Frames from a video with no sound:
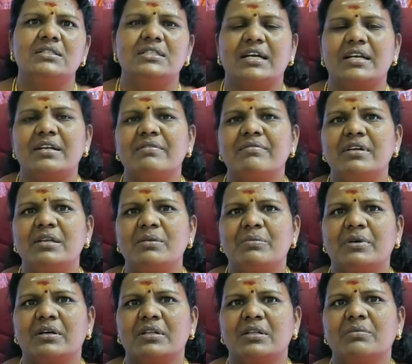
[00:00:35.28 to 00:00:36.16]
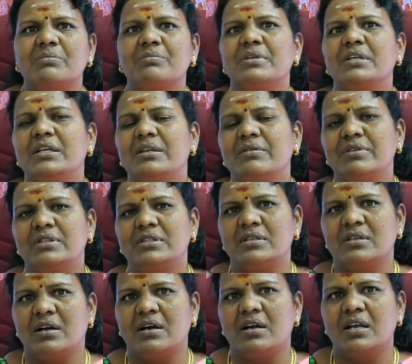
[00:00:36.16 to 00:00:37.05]
ஜனவரி மாதம்
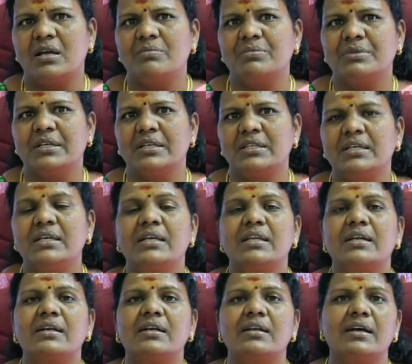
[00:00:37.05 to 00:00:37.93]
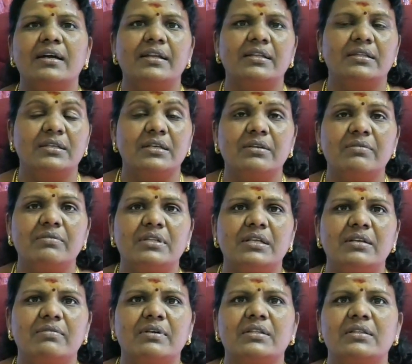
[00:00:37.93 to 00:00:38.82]
இருபத்தி நாலாம் தேதி இரண்டாயிரத்தி
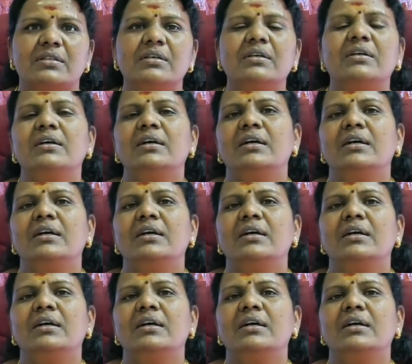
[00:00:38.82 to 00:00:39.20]
இருபதில் வந்து